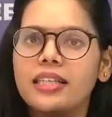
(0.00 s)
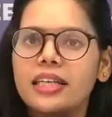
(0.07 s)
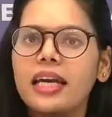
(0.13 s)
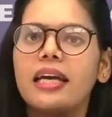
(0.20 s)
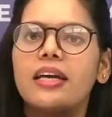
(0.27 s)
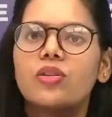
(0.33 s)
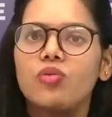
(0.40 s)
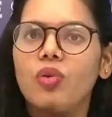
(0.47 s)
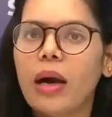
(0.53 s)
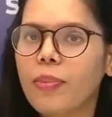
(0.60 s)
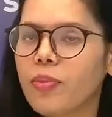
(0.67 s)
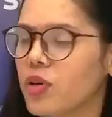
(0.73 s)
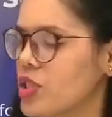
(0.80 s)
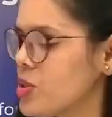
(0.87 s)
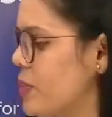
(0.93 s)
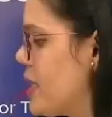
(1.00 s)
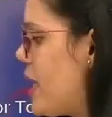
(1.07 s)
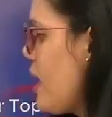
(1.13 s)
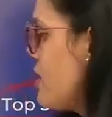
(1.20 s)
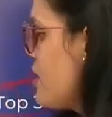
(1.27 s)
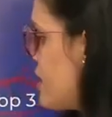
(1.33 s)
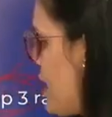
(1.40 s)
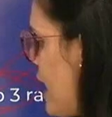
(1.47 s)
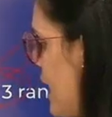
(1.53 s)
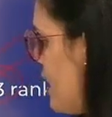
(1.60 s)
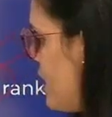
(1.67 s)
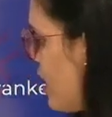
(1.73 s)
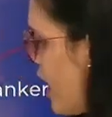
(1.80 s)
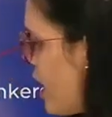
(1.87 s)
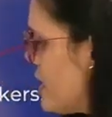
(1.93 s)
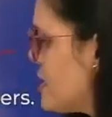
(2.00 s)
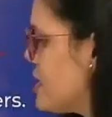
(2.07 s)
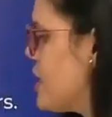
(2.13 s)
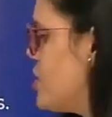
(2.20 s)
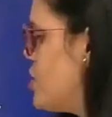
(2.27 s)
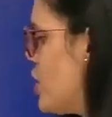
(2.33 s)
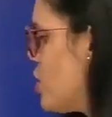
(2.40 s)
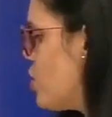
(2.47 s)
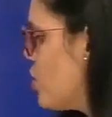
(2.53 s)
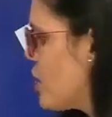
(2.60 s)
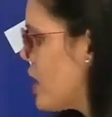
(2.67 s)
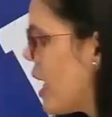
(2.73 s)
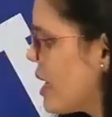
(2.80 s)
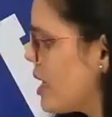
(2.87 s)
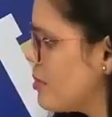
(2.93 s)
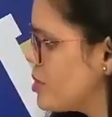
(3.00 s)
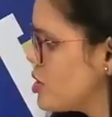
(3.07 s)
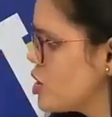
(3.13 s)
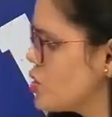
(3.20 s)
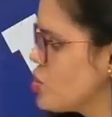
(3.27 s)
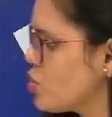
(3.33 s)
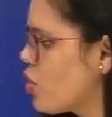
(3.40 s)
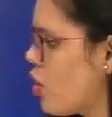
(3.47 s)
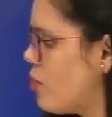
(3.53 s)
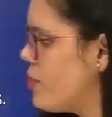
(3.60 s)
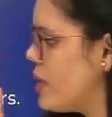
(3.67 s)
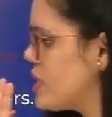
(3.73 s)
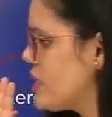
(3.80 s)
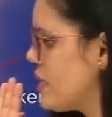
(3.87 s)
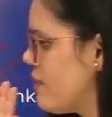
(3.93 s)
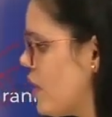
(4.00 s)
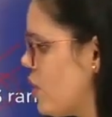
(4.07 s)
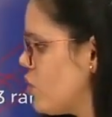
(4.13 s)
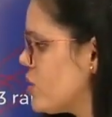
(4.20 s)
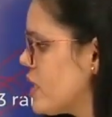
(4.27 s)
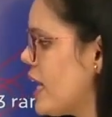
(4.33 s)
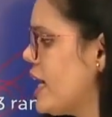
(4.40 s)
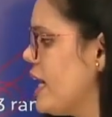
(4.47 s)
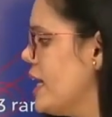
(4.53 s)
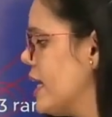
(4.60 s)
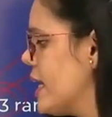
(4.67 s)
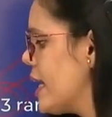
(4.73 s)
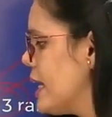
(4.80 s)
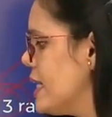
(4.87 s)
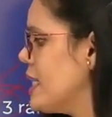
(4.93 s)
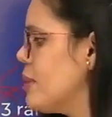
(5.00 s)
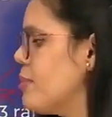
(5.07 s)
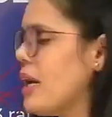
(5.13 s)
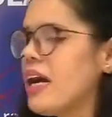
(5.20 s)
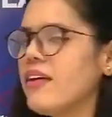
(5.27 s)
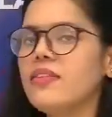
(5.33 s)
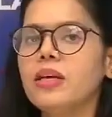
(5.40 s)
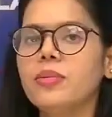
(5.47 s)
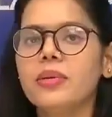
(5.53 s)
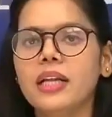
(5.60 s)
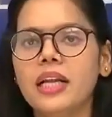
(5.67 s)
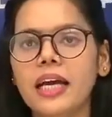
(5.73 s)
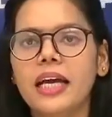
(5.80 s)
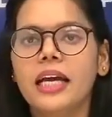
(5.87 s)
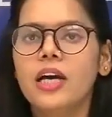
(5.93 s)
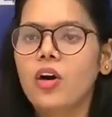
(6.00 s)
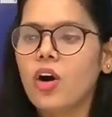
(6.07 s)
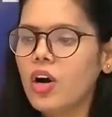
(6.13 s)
ठीक है तो आपको इसमें याद रखना है हर संडे को 11 बजे जो कॉम्बैच है वह होता है हिंदी में अवेलेबल है